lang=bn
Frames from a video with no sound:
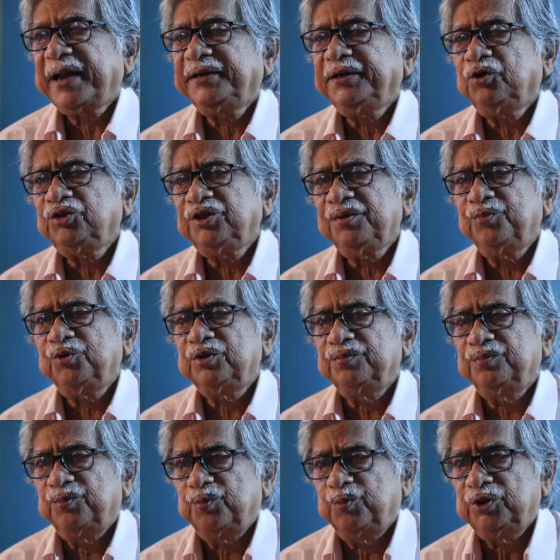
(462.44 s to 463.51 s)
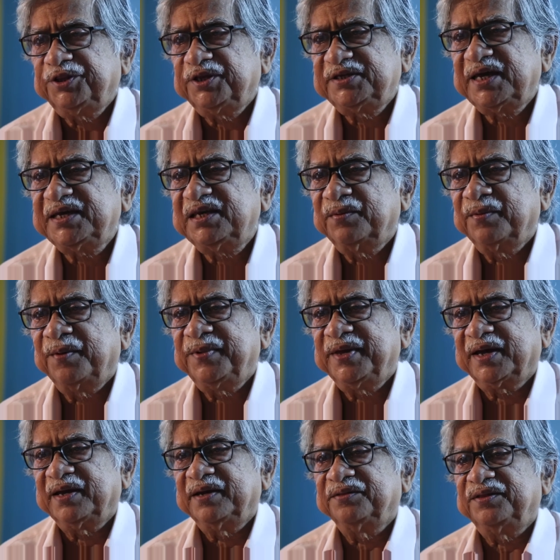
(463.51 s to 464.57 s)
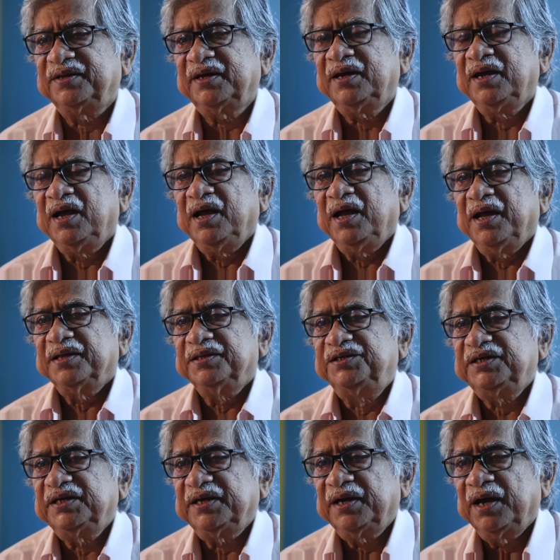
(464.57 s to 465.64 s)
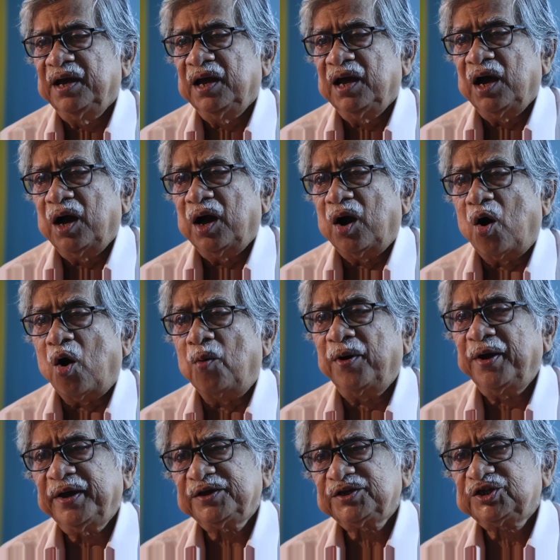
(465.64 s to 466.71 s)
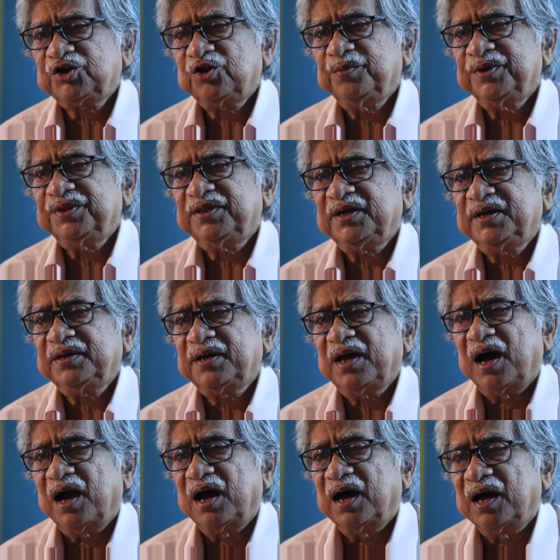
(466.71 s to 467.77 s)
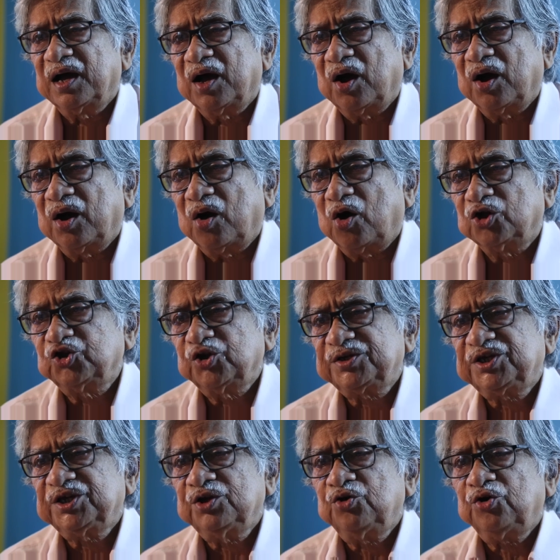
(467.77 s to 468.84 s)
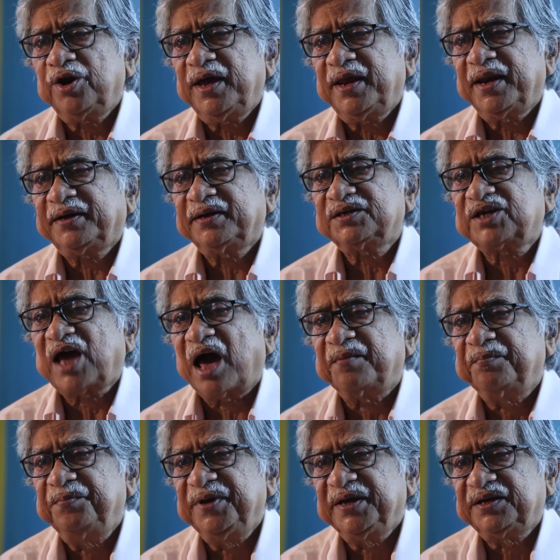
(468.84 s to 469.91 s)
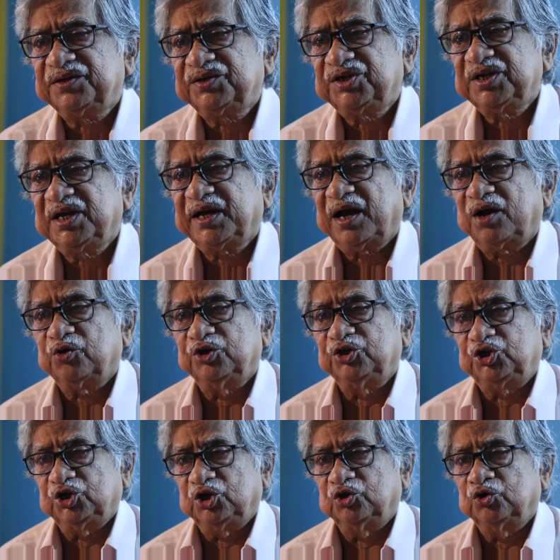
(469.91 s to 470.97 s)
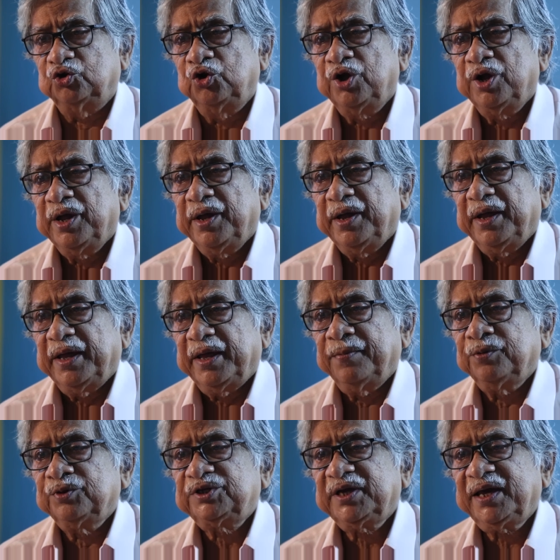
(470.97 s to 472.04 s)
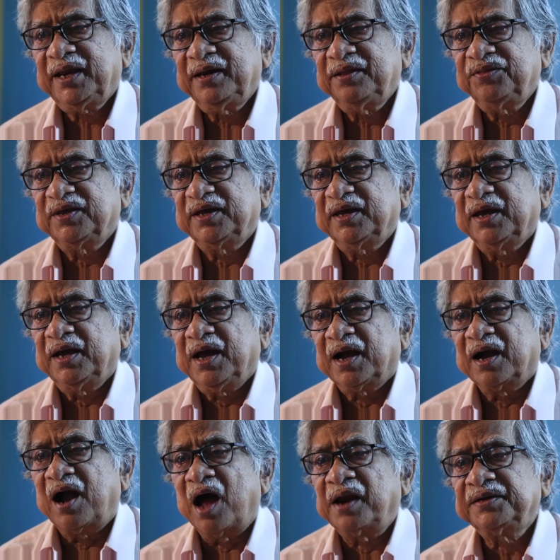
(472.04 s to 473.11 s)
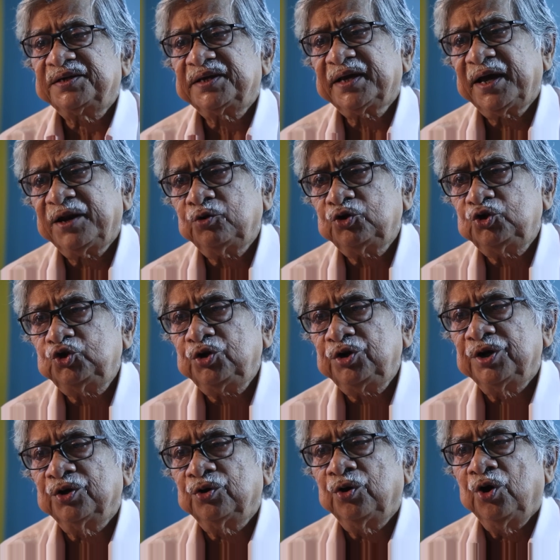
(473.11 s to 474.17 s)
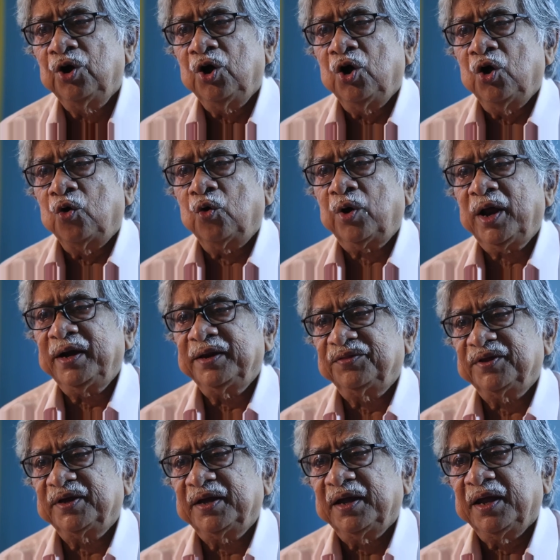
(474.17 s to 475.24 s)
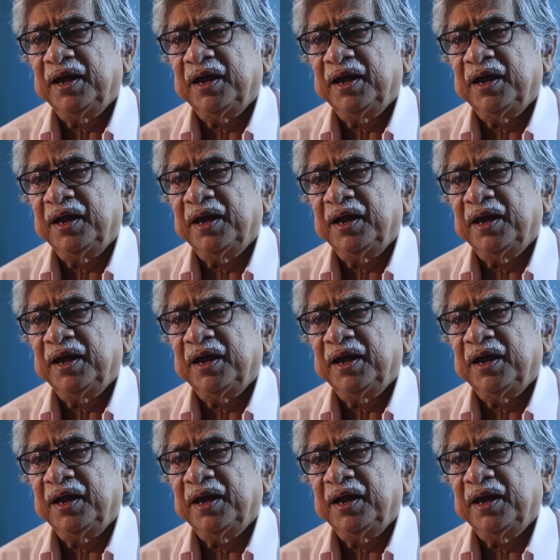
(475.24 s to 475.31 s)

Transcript: একটা কথাই বলতে চাইলাম আমি এখানেতে যে অভয়াশ্রমেতে অজয় সিংহ রায়ের একটা সার্বিক শিক্ষা হয়েছিল এবং সেখানেতে গান শেখানোর জন্যও ওখানেতে